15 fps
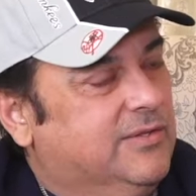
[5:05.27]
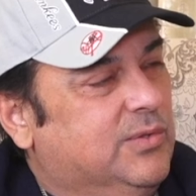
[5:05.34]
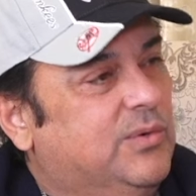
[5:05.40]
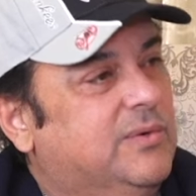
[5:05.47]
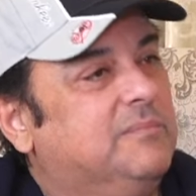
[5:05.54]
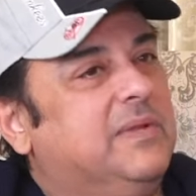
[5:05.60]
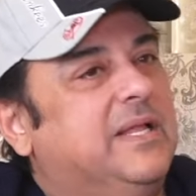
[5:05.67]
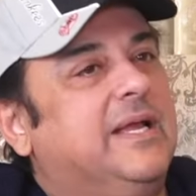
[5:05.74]

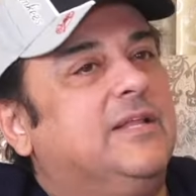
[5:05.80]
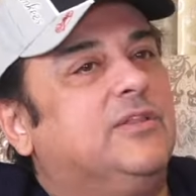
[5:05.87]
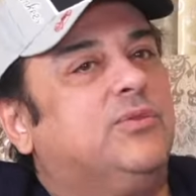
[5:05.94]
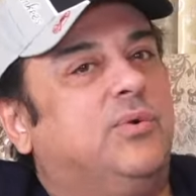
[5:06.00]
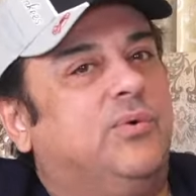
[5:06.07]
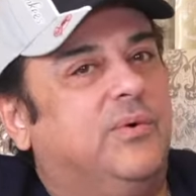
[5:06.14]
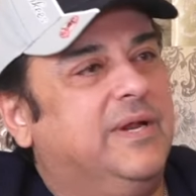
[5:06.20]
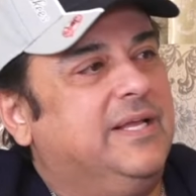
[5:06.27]
तो मतलब कि
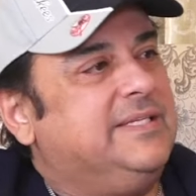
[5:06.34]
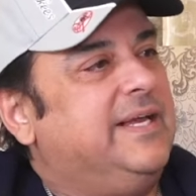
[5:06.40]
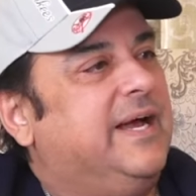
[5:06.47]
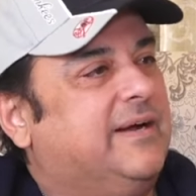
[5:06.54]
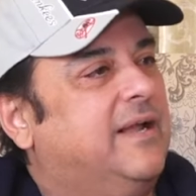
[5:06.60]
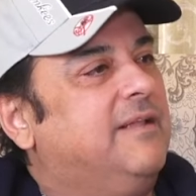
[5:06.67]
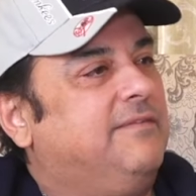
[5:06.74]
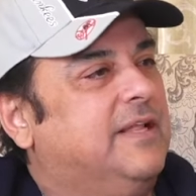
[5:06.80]
थोड़ी सी
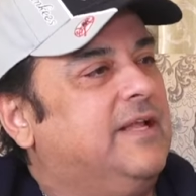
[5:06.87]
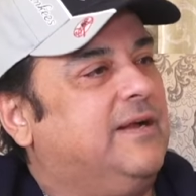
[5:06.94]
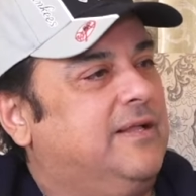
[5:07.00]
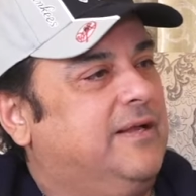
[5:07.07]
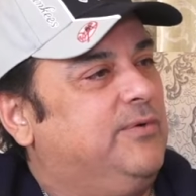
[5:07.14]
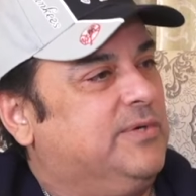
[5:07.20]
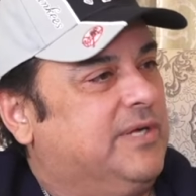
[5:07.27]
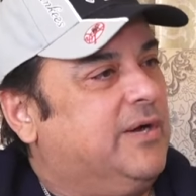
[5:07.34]
अक्ल वाला
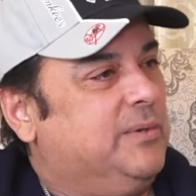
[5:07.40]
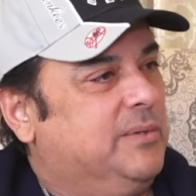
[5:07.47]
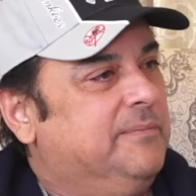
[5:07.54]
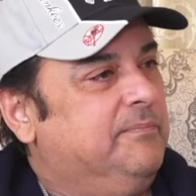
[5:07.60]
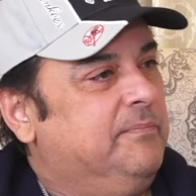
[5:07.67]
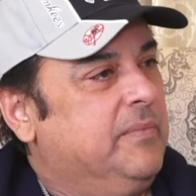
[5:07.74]
उठाओ